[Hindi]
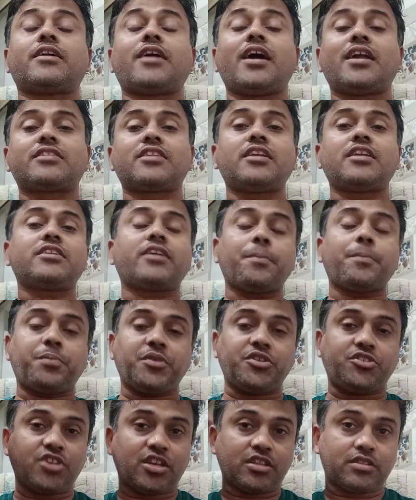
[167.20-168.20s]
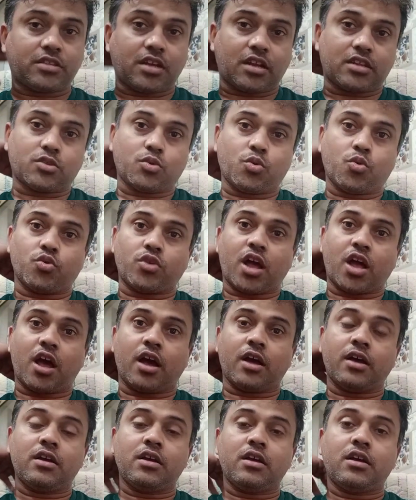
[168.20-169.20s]
गर्दन के पीछे दर्द होना
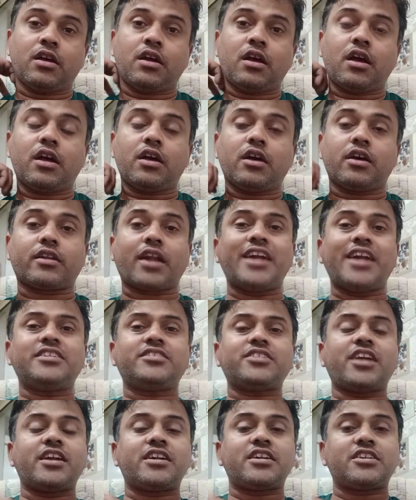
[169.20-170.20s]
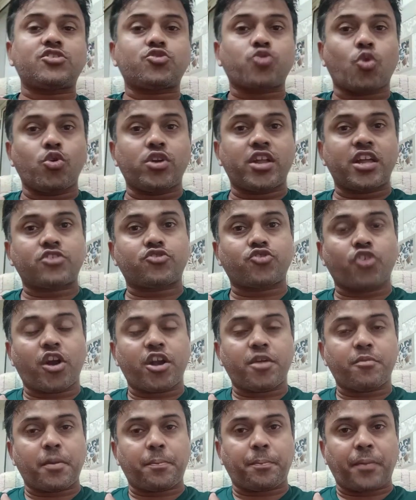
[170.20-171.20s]
राइट साइडेड शोल्डर
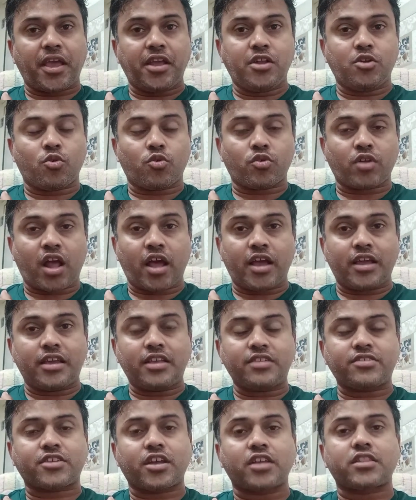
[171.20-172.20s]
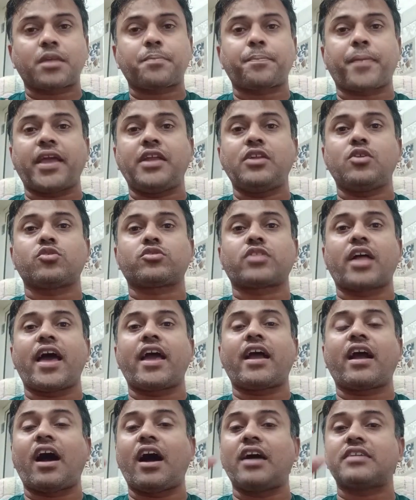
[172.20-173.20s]
जॉइंट में पेन होना इस कदर पेन होता
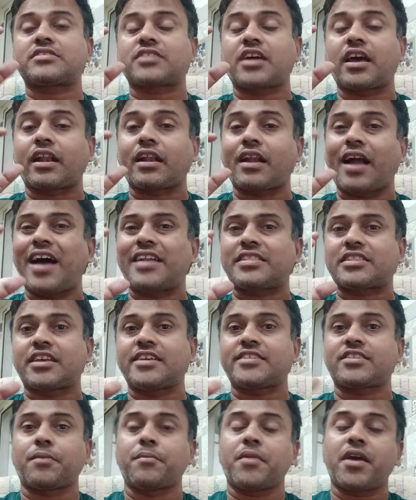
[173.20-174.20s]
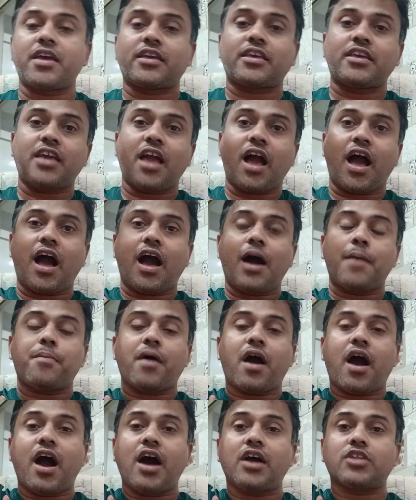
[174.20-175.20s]
है खासकर रात के समय कि
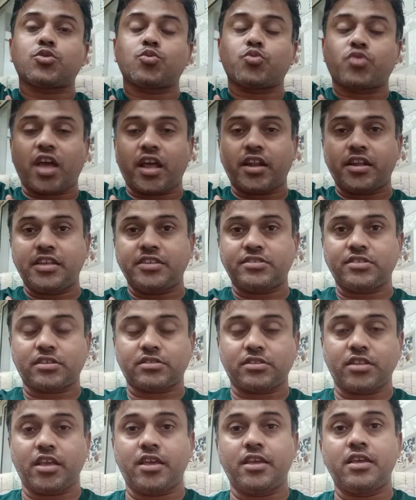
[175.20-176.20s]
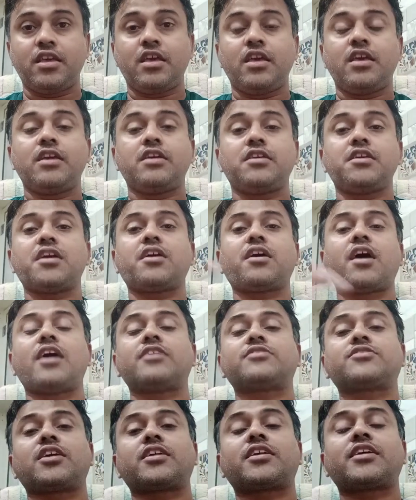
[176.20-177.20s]
आप हाथ उठा नहीं सकते ये
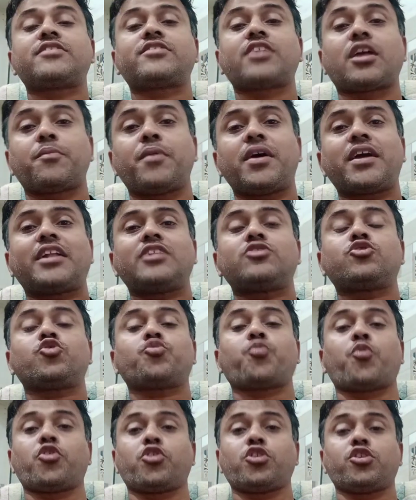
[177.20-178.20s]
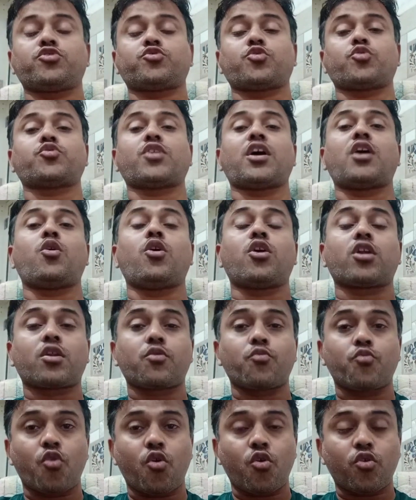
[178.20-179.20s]
खास करके सर्वाइकल जो स्पॉन्डिलस होता है और
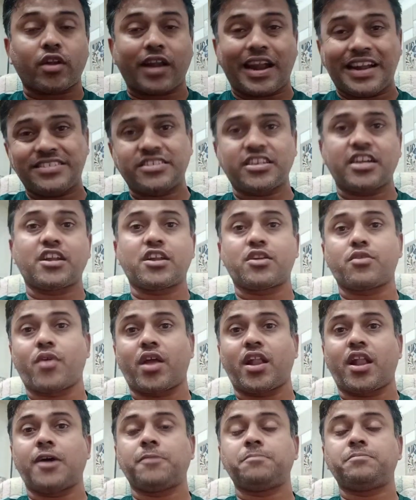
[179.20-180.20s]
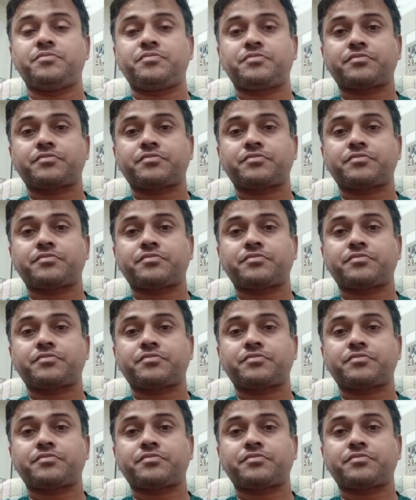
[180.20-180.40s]
वो राइट साइडेड वाला